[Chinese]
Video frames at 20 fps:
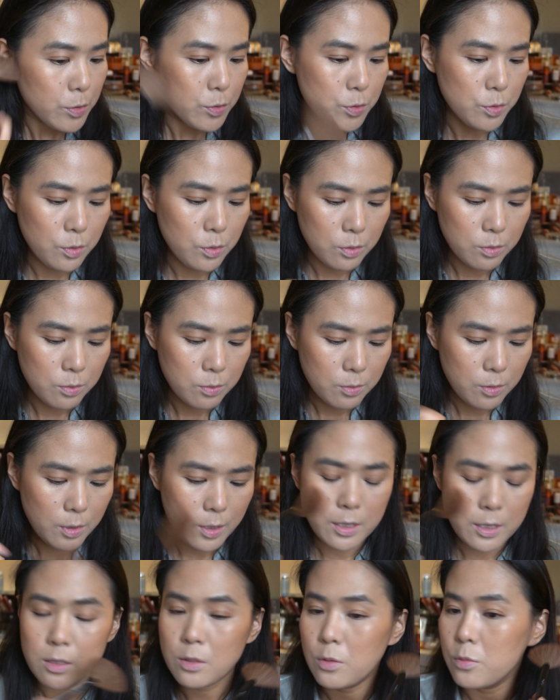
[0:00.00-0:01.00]
去，
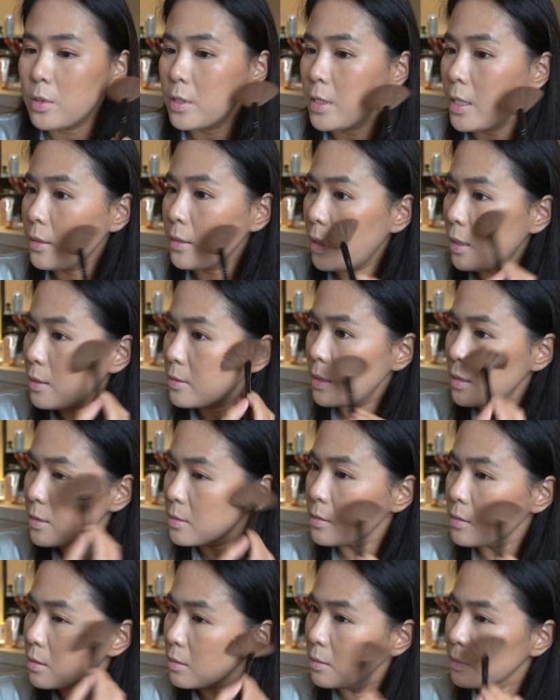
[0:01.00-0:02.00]
哎，晕染它这样
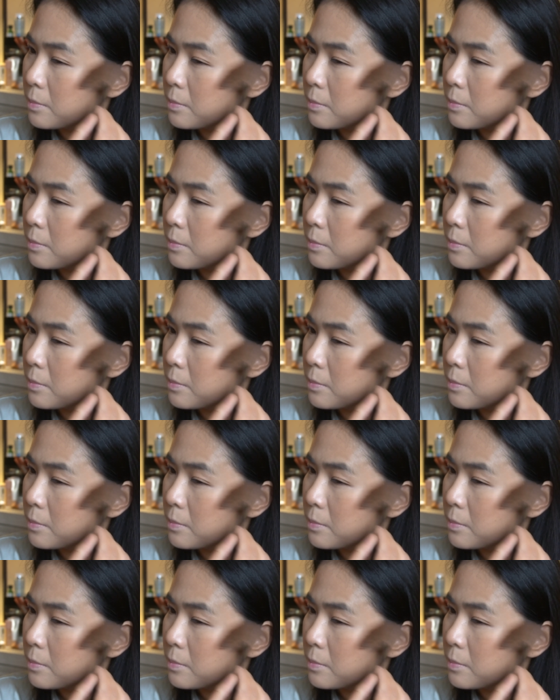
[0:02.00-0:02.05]
子的，